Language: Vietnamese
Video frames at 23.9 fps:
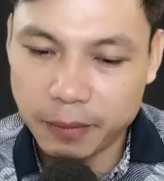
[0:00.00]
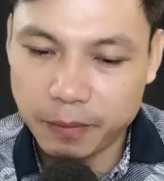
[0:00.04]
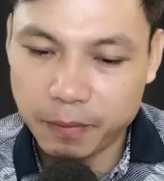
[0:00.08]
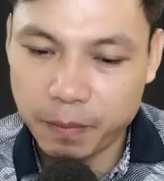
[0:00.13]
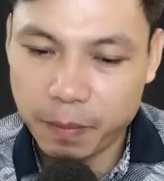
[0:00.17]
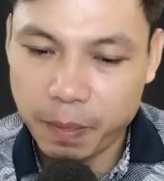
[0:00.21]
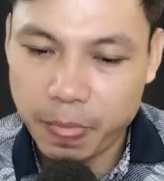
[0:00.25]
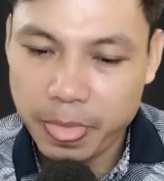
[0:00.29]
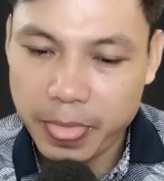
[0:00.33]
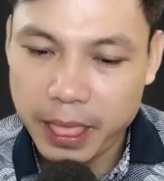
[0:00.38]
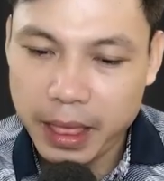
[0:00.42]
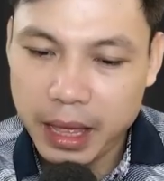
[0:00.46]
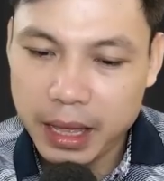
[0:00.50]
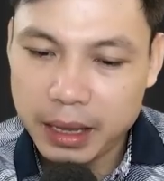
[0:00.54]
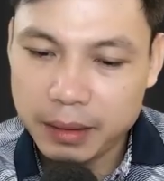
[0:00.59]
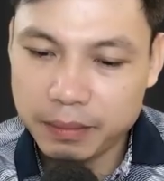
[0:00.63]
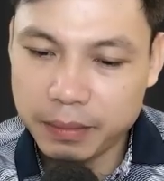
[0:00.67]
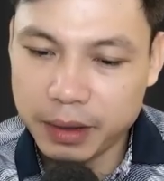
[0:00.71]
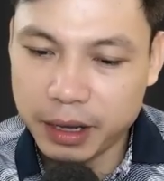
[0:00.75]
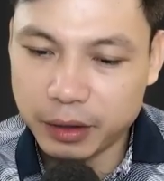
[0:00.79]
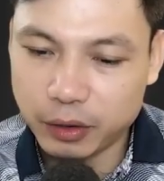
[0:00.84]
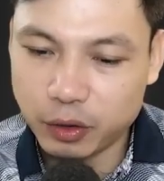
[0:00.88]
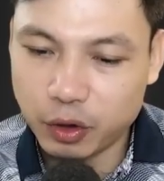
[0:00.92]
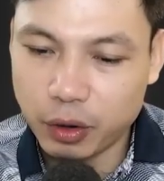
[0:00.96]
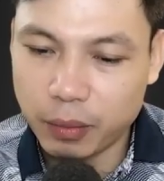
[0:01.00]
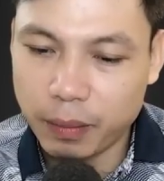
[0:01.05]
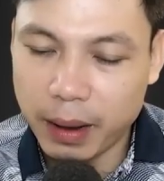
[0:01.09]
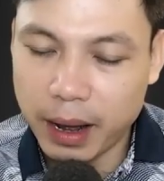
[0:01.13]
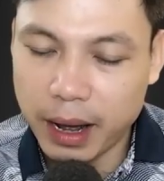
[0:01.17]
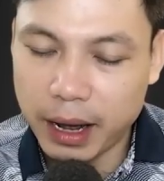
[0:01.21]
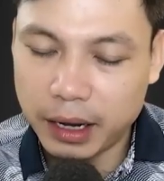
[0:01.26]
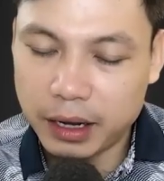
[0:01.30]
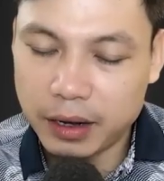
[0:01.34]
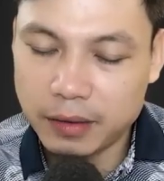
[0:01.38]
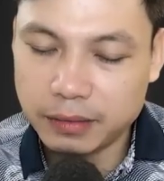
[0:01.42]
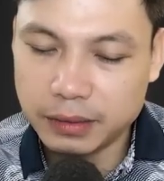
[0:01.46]
Nhìn kìa, cái
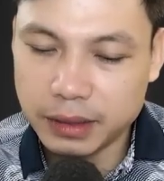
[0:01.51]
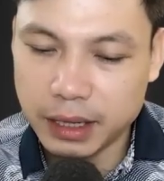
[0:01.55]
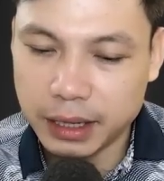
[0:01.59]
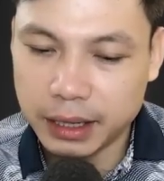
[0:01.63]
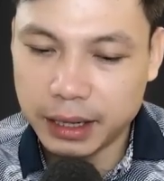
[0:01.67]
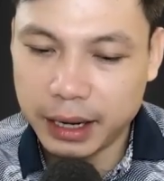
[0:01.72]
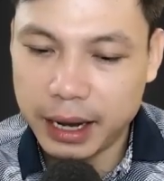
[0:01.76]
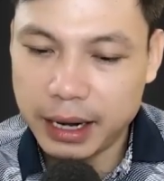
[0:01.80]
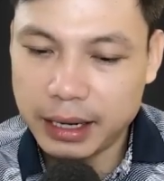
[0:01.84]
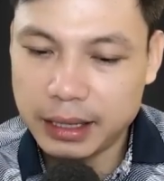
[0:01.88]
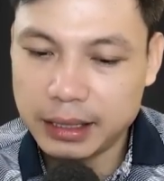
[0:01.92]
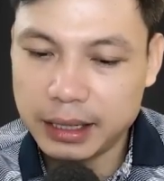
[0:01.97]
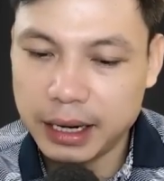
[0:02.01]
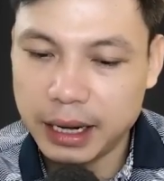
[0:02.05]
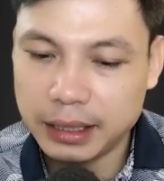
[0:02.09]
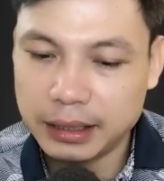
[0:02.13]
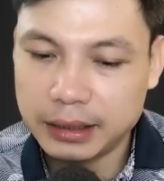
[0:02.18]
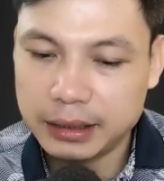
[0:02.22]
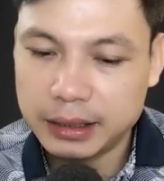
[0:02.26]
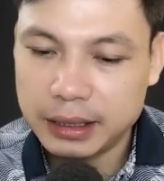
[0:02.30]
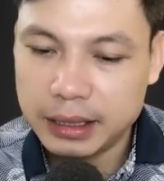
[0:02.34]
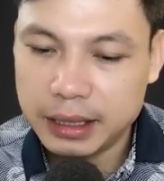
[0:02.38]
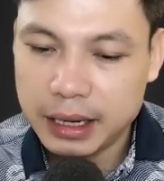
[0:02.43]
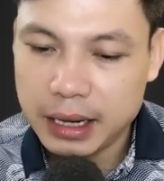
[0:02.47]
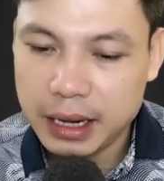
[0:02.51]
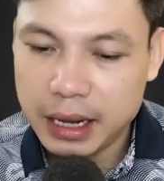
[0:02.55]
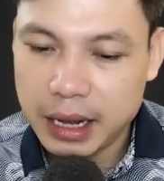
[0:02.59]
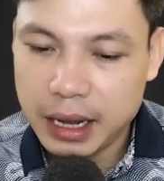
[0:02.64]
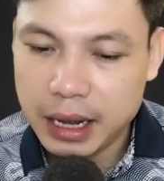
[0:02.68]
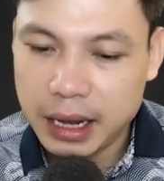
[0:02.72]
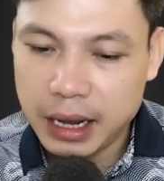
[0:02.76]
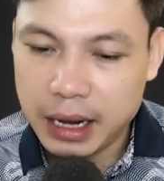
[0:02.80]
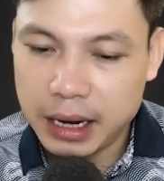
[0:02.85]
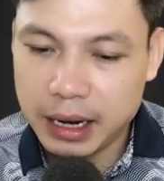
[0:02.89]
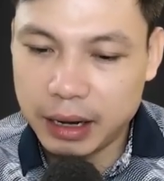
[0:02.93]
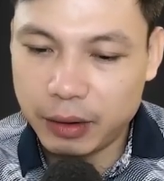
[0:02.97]
áo vàng khè ra mà vẫn còn
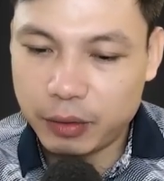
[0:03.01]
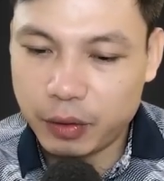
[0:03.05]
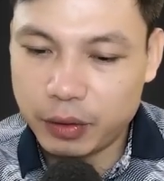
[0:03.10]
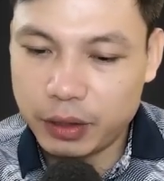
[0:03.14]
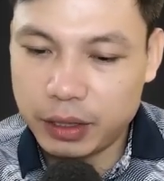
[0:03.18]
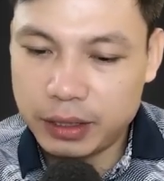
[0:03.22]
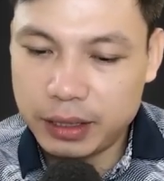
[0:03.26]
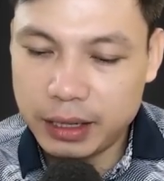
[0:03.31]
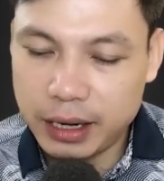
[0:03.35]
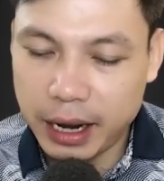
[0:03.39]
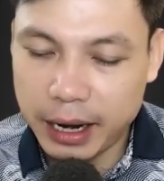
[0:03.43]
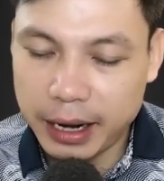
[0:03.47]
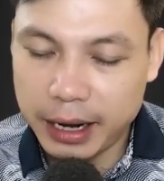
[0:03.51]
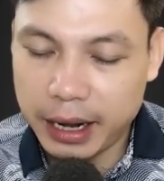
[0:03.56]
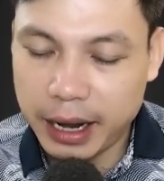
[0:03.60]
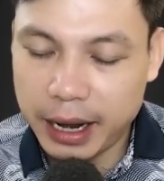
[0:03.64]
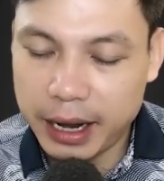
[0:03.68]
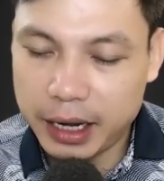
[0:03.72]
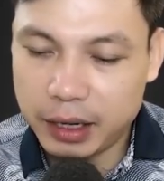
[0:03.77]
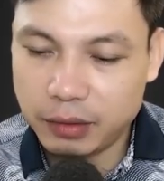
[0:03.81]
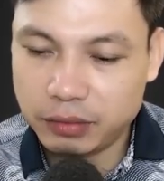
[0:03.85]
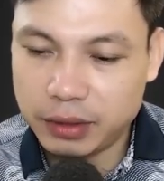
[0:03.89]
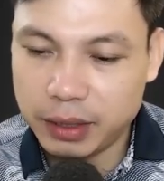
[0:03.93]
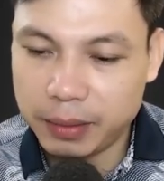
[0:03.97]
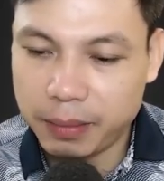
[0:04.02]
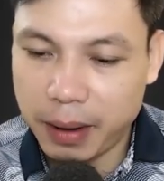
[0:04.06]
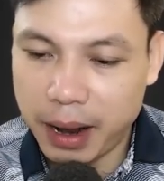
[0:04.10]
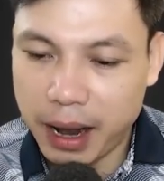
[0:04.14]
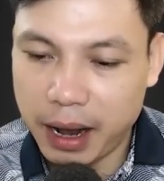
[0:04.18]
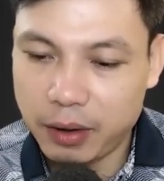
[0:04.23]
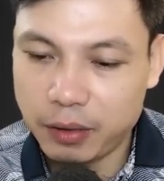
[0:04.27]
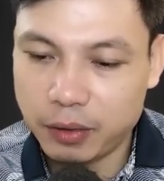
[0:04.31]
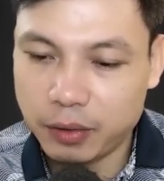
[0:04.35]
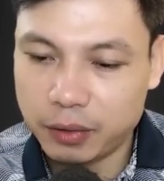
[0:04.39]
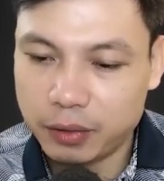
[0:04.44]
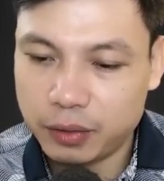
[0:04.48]
cố cãi cho bằng được.
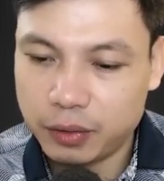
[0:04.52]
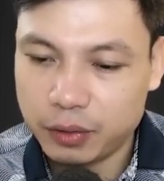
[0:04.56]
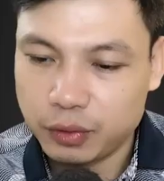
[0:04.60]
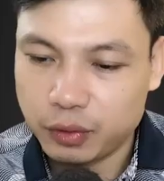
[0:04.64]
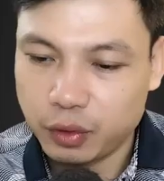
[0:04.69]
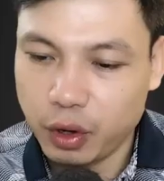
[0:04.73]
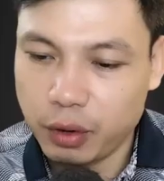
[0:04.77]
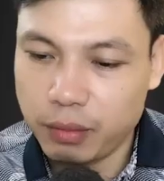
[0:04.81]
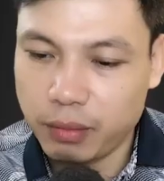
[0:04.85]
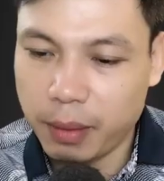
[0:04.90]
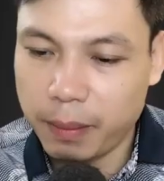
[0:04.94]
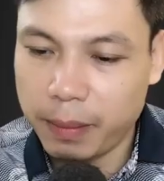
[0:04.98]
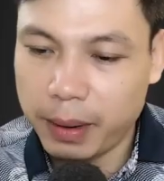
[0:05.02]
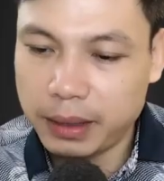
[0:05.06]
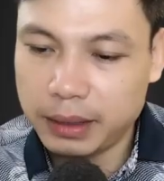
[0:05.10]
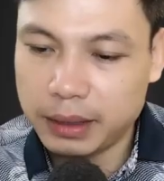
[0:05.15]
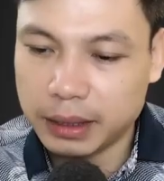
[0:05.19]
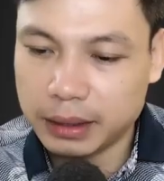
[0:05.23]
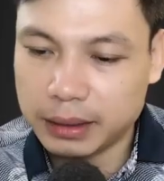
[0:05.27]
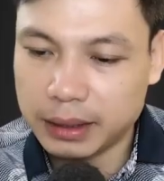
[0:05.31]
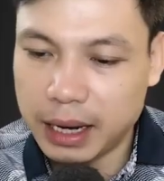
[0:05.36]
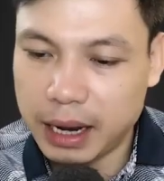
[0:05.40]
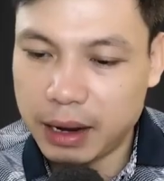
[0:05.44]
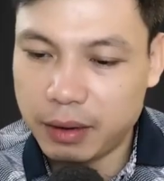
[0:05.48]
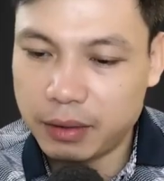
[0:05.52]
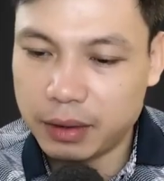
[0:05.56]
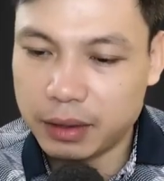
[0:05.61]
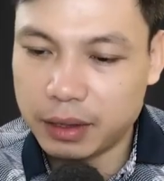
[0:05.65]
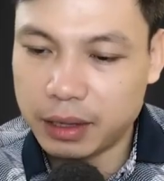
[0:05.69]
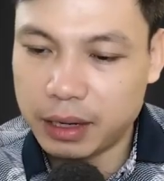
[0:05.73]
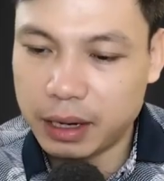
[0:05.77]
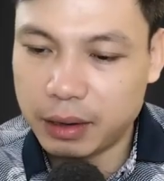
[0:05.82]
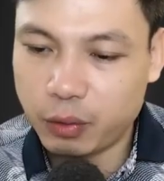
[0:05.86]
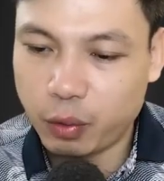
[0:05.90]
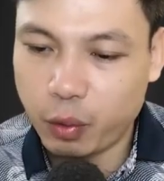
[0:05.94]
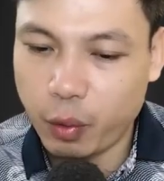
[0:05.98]
Từ giờ không nên gọi là thầy
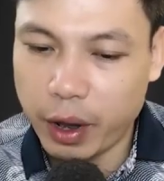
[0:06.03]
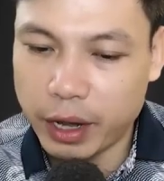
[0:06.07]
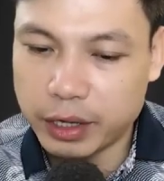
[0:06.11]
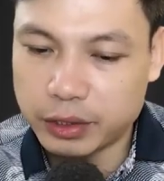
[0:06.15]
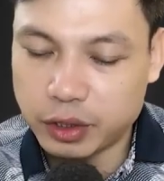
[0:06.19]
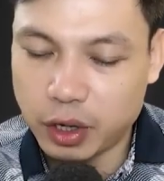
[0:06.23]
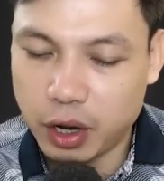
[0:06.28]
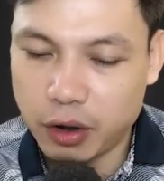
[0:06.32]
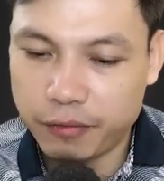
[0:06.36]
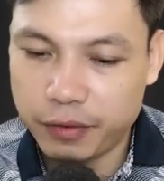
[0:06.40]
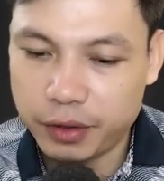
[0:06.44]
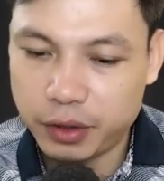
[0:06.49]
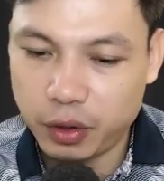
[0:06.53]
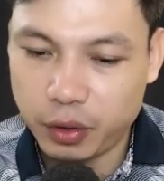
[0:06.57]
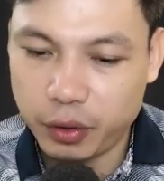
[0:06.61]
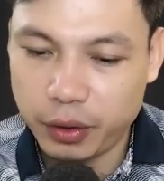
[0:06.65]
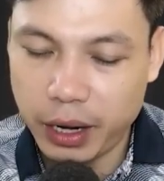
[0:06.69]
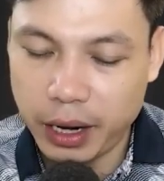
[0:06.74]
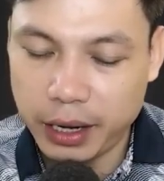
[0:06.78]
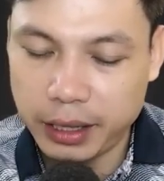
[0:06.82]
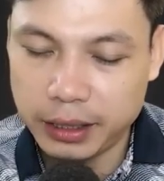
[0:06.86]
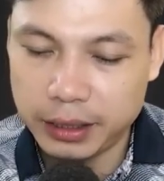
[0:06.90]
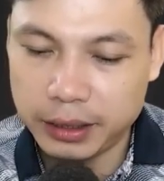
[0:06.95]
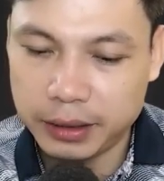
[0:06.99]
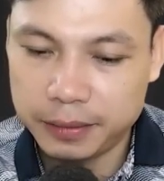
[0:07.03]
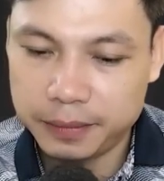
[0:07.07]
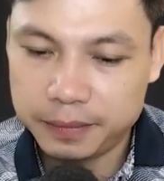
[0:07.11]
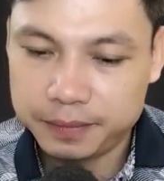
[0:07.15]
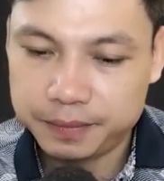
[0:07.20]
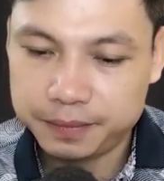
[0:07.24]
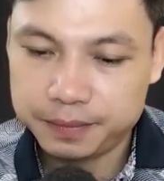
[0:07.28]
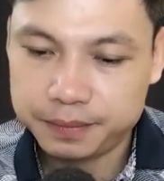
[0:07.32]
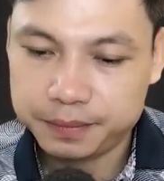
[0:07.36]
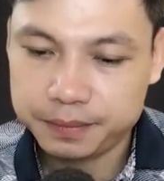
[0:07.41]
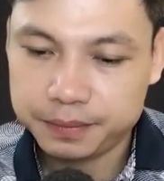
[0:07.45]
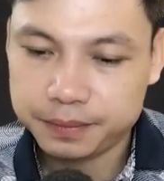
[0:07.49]
Hoàng nữa, mày phải gọi là Hoàng
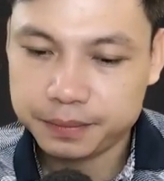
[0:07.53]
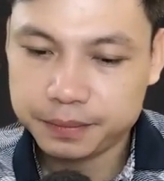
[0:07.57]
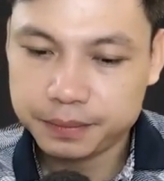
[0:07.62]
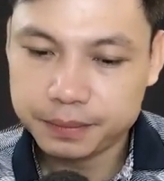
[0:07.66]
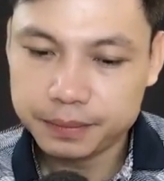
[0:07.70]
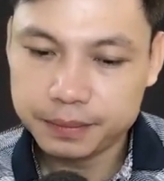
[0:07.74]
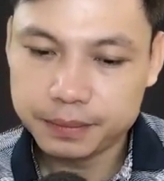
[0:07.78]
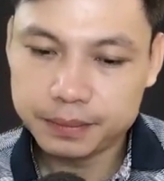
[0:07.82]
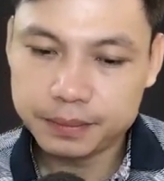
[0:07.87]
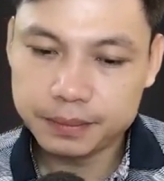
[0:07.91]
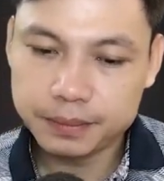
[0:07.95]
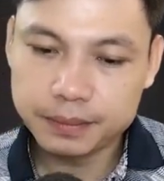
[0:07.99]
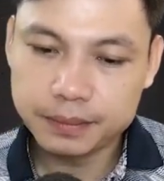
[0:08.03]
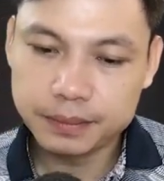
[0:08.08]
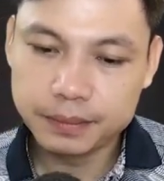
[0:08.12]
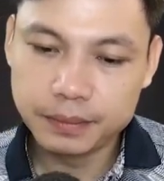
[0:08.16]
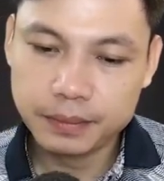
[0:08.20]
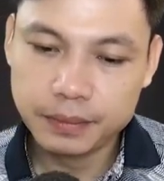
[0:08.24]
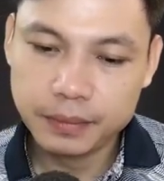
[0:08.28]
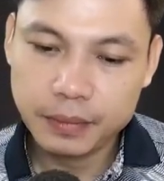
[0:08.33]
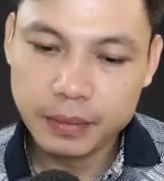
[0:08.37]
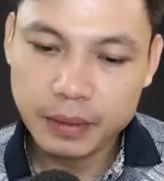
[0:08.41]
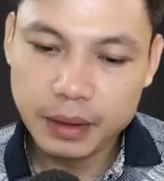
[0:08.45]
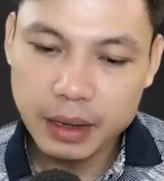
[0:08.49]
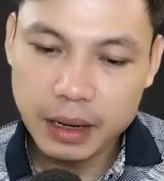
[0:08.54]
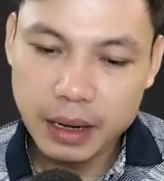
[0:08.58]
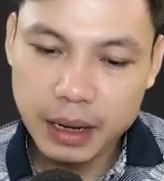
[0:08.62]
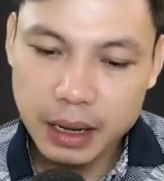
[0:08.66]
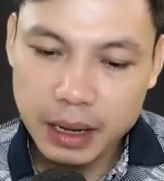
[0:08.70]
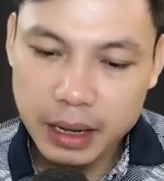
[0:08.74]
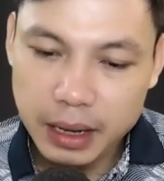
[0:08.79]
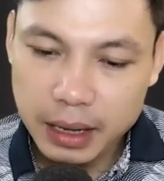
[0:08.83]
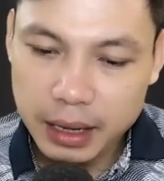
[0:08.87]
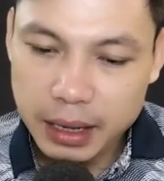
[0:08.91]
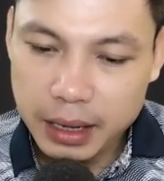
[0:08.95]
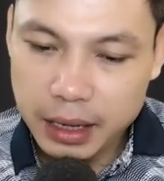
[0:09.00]
mắm tôm. Hai cái thằng
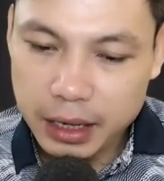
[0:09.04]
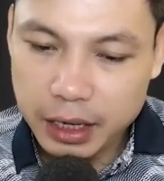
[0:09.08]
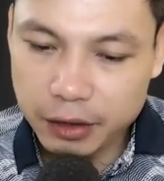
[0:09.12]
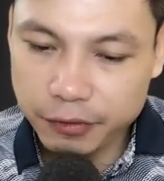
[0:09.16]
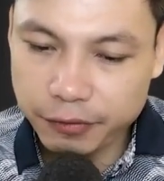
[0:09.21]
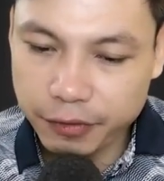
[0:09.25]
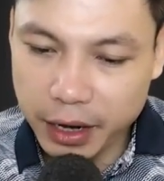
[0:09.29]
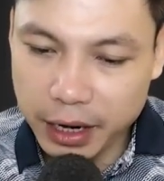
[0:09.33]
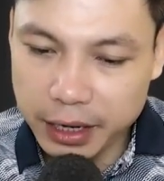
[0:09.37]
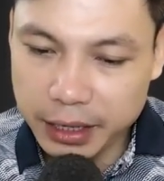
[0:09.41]
kia.